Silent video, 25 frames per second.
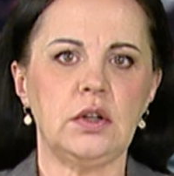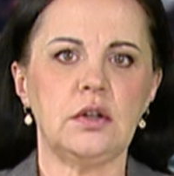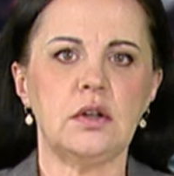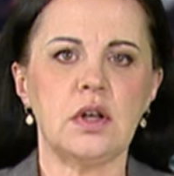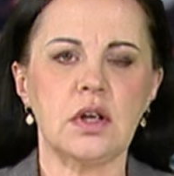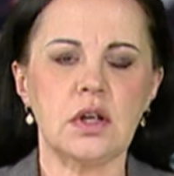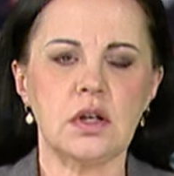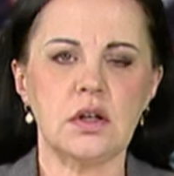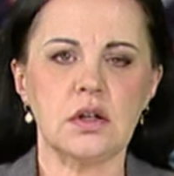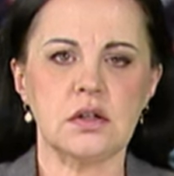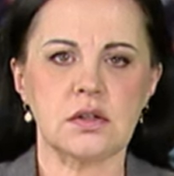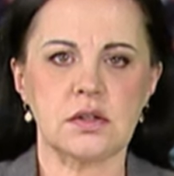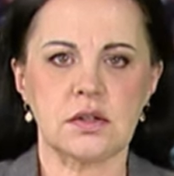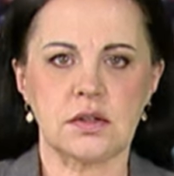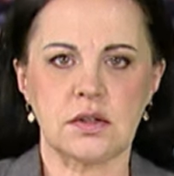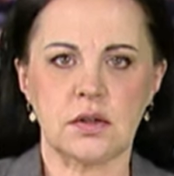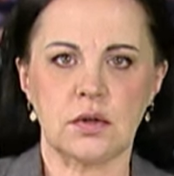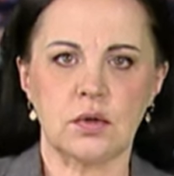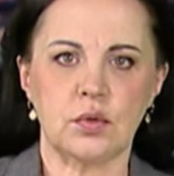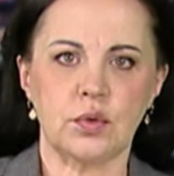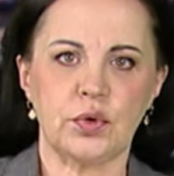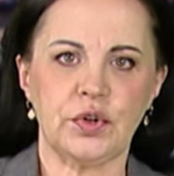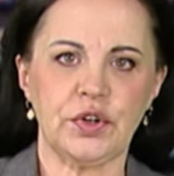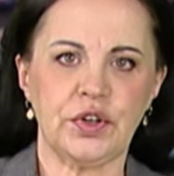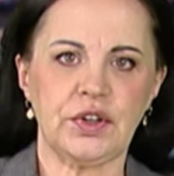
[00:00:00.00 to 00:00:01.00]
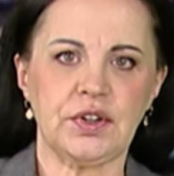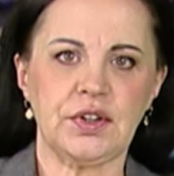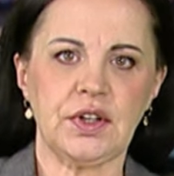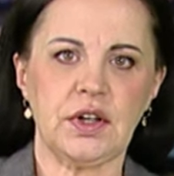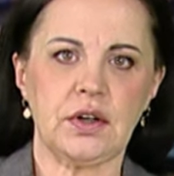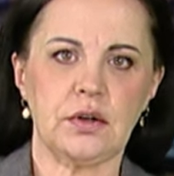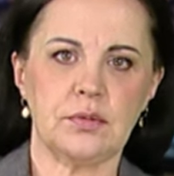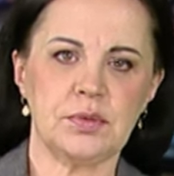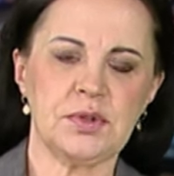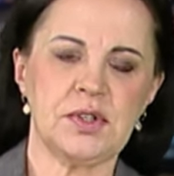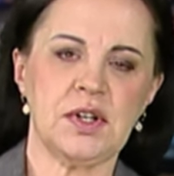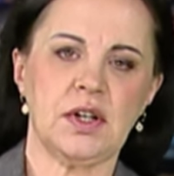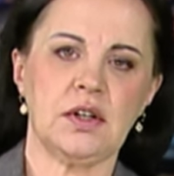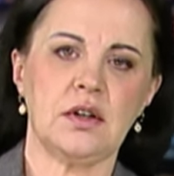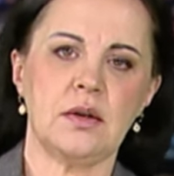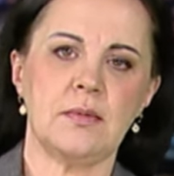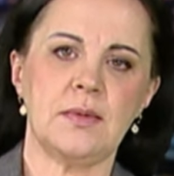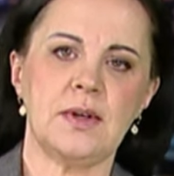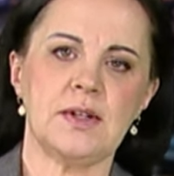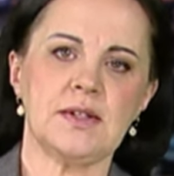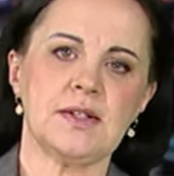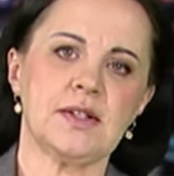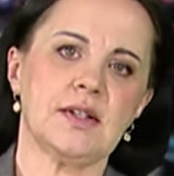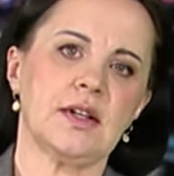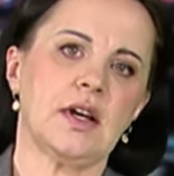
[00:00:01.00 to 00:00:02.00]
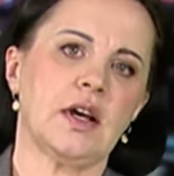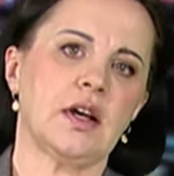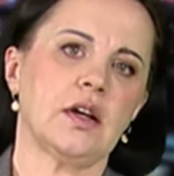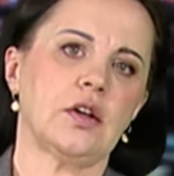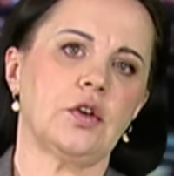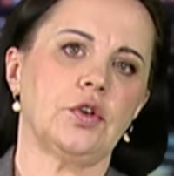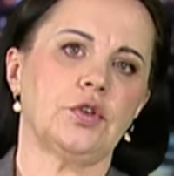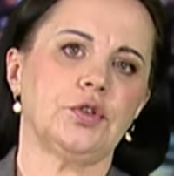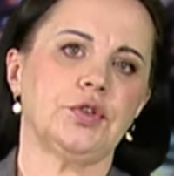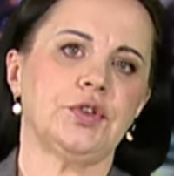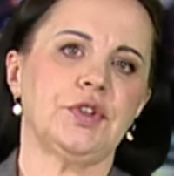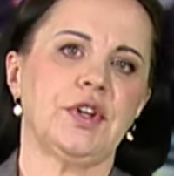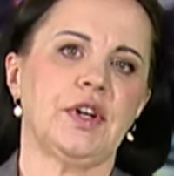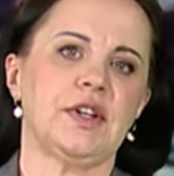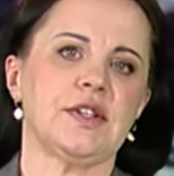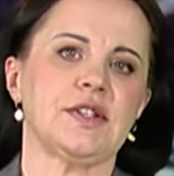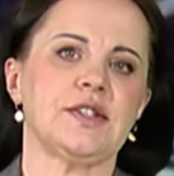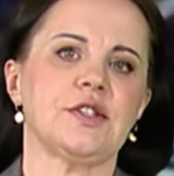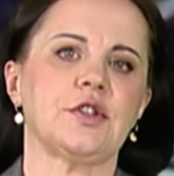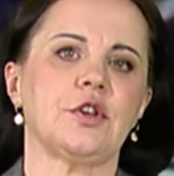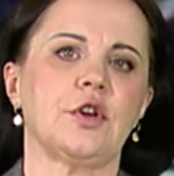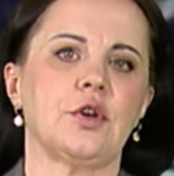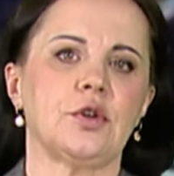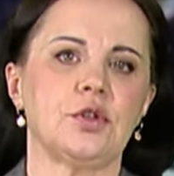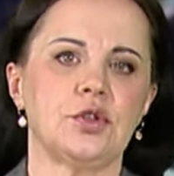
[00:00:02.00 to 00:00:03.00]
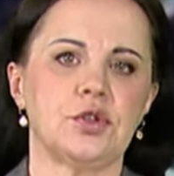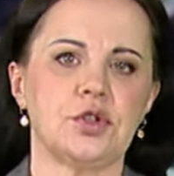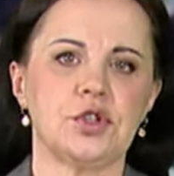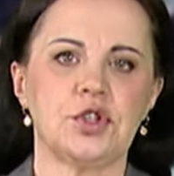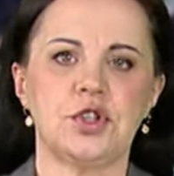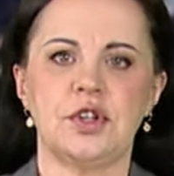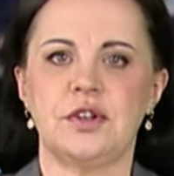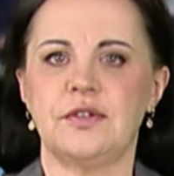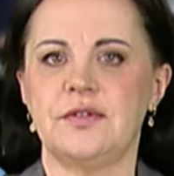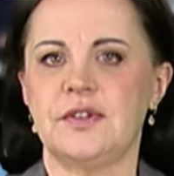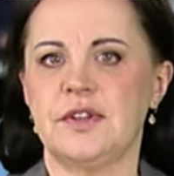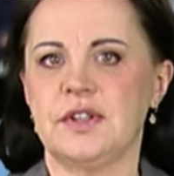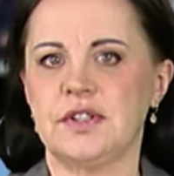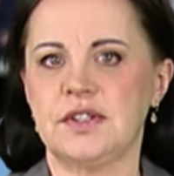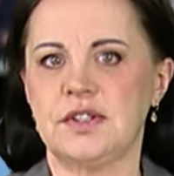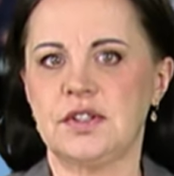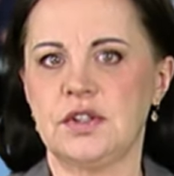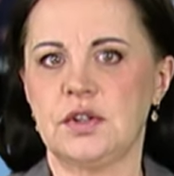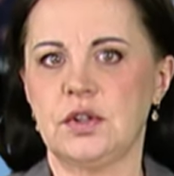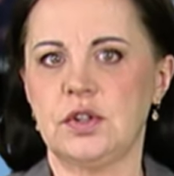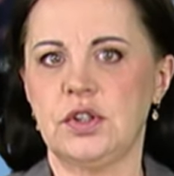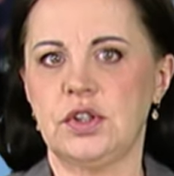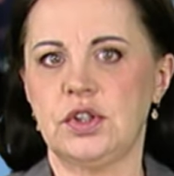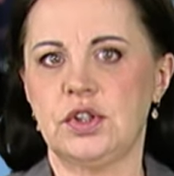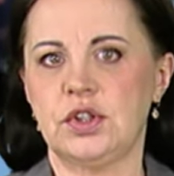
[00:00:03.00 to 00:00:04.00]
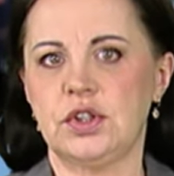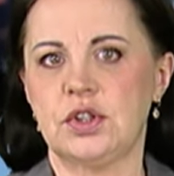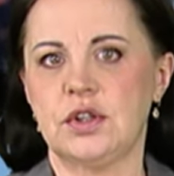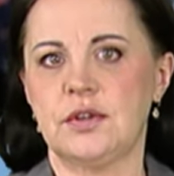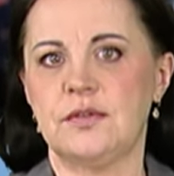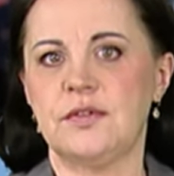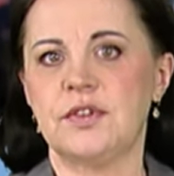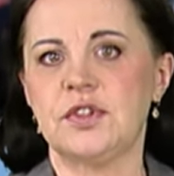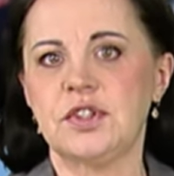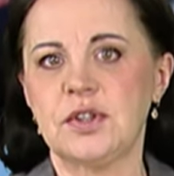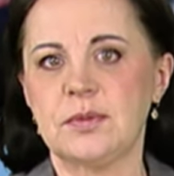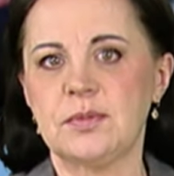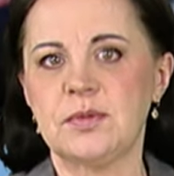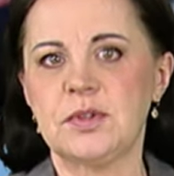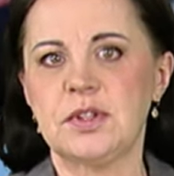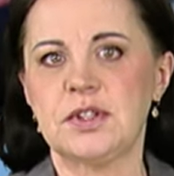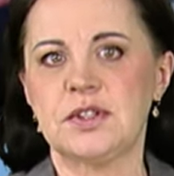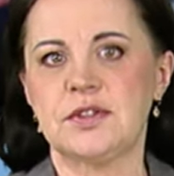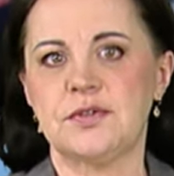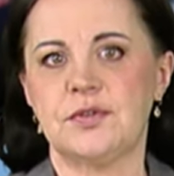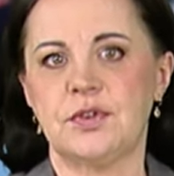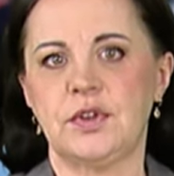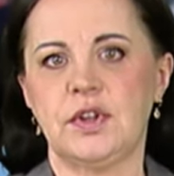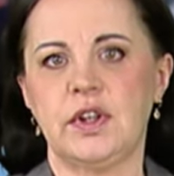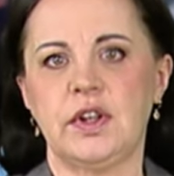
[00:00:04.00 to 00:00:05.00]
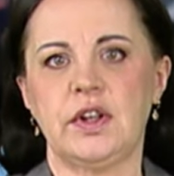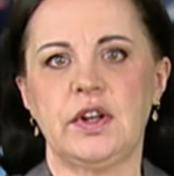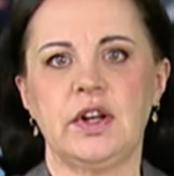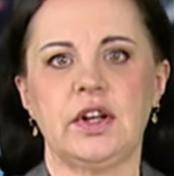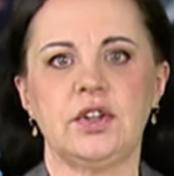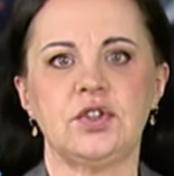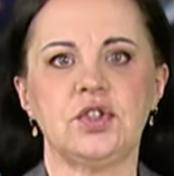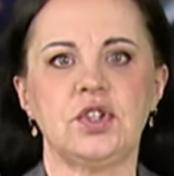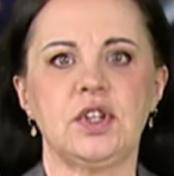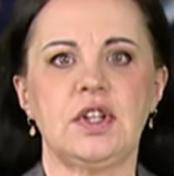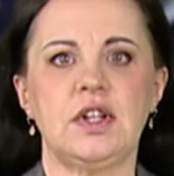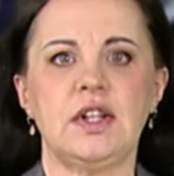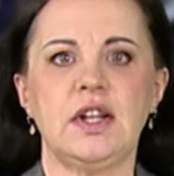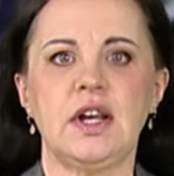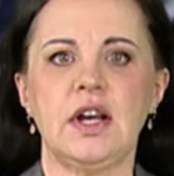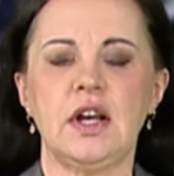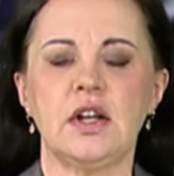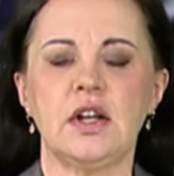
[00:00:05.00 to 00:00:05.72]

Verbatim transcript: nie jest to ukryta opcja niemiecka kontra skończcie fanzolić, wyciepcie swoje graczki na